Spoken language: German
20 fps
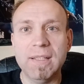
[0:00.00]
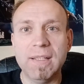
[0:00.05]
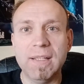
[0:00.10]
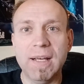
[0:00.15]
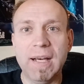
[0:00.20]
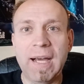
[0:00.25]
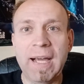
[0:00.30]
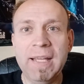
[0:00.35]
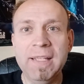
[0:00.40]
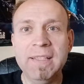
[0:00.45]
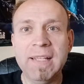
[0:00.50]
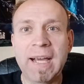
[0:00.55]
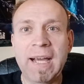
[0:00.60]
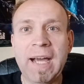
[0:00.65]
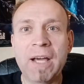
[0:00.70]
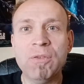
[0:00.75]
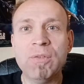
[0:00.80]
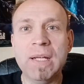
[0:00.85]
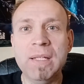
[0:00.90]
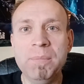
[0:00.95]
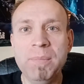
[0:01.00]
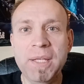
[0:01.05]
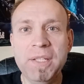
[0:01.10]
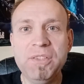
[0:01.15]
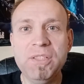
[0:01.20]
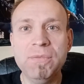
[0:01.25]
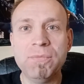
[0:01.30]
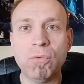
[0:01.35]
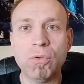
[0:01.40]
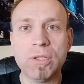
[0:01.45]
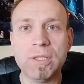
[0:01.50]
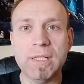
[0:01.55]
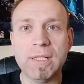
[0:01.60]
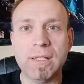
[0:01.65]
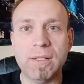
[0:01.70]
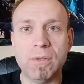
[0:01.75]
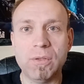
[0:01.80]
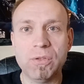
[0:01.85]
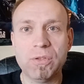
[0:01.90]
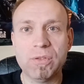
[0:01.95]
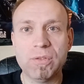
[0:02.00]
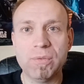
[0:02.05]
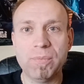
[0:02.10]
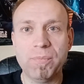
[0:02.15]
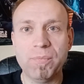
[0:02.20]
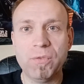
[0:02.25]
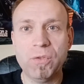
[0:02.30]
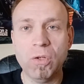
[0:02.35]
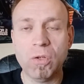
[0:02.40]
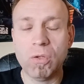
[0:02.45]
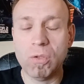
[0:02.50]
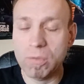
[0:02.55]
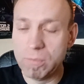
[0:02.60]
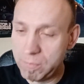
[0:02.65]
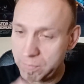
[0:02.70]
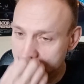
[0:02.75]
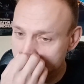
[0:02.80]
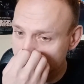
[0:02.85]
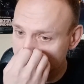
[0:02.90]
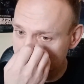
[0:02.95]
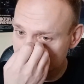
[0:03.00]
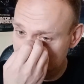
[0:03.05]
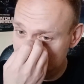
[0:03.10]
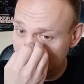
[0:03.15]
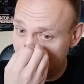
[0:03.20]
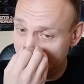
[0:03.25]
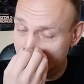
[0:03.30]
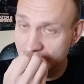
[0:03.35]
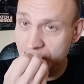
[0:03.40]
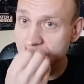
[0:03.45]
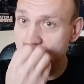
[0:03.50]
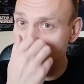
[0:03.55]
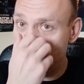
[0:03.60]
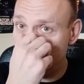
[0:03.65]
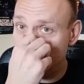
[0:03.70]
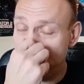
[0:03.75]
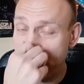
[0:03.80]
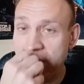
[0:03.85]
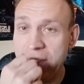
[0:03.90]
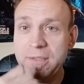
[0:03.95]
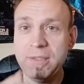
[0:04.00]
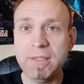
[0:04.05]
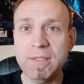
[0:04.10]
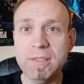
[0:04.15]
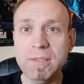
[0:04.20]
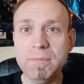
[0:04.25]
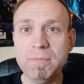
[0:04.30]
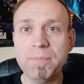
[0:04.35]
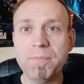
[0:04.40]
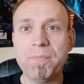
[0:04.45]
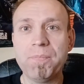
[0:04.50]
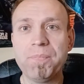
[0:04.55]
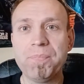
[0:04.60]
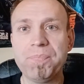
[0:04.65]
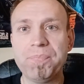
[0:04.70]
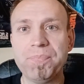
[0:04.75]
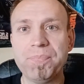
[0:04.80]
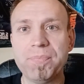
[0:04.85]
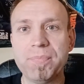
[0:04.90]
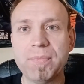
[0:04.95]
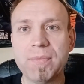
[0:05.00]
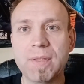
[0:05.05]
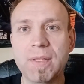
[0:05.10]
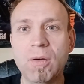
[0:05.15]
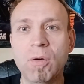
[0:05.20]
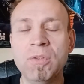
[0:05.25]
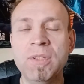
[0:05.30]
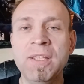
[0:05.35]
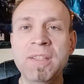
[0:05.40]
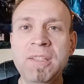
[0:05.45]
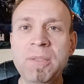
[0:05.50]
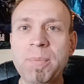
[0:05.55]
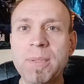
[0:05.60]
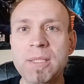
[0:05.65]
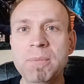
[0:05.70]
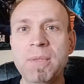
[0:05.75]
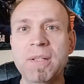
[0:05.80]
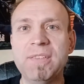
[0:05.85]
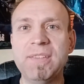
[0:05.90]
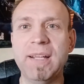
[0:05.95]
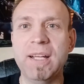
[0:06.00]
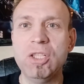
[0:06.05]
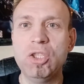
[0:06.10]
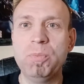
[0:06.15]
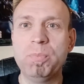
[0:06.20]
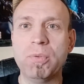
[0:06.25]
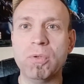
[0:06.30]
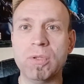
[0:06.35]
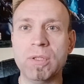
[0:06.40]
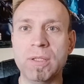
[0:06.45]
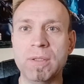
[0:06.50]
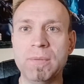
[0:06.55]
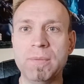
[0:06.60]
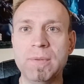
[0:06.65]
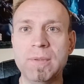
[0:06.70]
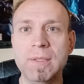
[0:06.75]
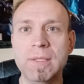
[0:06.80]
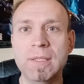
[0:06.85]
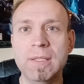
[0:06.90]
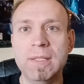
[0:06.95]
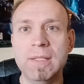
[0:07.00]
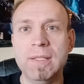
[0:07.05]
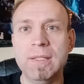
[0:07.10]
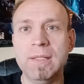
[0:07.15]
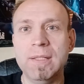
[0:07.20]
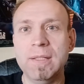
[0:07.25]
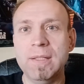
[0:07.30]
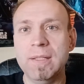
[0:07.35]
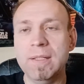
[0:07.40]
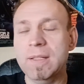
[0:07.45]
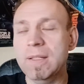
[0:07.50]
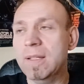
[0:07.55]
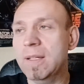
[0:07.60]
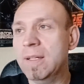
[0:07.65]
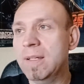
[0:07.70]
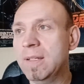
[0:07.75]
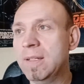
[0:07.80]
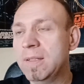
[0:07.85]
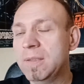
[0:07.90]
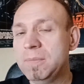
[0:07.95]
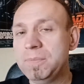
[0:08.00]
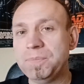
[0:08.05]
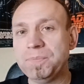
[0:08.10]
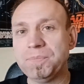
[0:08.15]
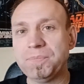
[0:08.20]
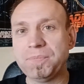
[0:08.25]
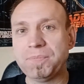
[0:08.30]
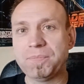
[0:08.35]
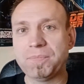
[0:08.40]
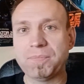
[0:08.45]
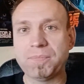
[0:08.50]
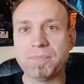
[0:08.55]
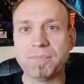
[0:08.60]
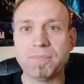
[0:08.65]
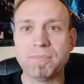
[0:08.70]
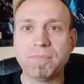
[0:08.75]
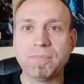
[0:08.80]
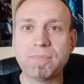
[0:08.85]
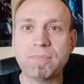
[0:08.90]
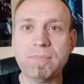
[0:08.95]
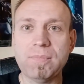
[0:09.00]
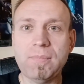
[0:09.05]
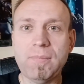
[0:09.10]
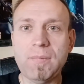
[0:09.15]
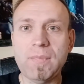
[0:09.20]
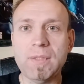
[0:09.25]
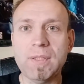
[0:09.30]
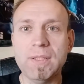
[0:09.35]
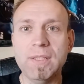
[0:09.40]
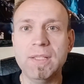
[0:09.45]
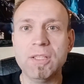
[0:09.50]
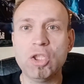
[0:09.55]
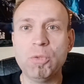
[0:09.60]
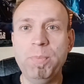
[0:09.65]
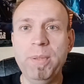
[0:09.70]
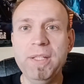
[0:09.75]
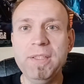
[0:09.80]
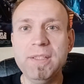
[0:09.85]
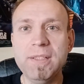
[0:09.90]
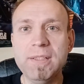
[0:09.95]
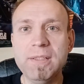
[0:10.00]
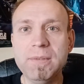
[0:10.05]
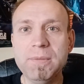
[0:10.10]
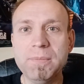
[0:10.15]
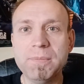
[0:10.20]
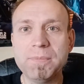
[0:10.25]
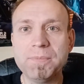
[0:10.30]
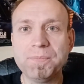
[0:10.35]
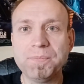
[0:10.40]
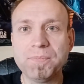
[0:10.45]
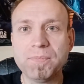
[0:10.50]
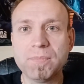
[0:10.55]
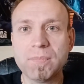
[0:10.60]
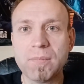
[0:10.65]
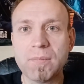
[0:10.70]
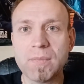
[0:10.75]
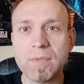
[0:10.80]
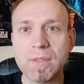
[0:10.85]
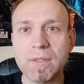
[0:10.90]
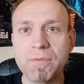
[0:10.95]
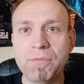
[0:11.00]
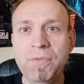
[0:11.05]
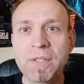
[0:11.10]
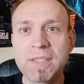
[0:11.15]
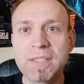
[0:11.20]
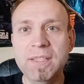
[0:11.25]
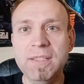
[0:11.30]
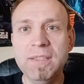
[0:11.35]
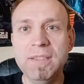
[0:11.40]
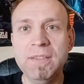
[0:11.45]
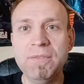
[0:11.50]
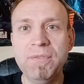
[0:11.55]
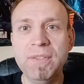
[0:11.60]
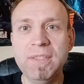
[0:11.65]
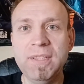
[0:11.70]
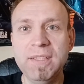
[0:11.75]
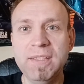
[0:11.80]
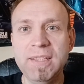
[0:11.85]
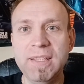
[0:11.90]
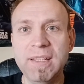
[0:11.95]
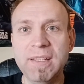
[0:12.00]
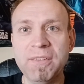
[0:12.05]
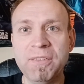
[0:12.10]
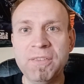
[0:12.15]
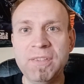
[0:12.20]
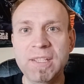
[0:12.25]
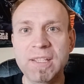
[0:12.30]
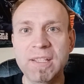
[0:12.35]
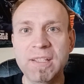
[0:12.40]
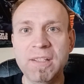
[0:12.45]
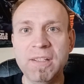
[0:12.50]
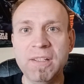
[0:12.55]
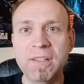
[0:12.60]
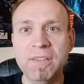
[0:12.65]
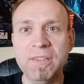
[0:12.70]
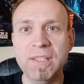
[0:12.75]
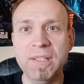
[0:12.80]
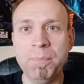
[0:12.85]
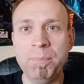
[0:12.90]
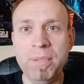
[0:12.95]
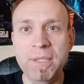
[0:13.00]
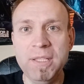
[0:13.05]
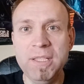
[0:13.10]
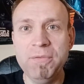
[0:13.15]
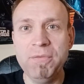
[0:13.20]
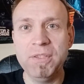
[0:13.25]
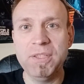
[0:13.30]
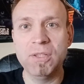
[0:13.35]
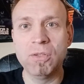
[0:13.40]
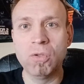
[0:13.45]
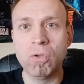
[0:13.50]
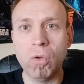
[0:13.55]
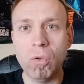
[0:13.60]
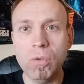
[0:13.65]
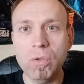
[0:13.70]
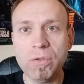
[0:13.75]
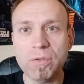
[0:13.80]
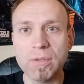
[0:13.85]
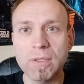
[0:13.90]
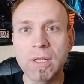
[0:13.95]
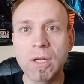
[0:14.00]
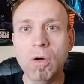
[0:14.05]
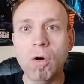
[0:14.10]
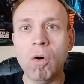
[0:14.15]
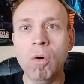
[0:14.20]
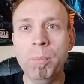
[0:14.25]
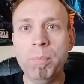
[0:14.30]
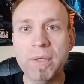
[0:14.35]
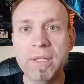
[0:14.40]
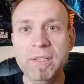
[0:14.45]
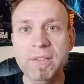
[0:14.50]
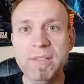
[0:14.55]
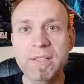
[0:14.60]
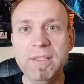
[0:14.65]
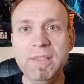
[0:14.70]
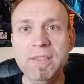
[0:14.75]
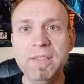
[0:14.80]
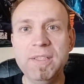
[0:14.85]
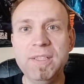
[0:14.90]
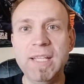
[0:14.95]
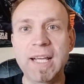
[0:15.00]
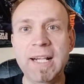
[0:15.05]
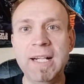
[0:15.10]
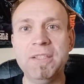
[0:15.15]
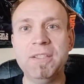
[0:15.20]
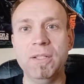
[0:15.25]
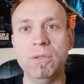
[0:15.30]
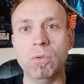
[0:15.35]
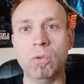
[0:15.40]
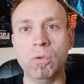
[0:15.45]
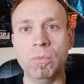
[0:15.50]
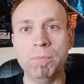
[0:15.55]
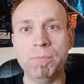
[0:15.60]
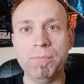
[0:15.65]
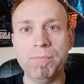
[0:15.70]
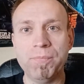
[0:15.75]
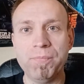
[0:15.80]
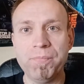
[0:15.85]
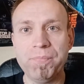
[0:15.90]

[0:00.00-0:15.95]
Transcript: Ein, also ein Mädchen wurde daraus. So. Später, und dann sieht man immer Zeitsprünge. Äh, später wird dann, wird dann der, der, der Billy wird dann groß und bringt dann die Eltern um.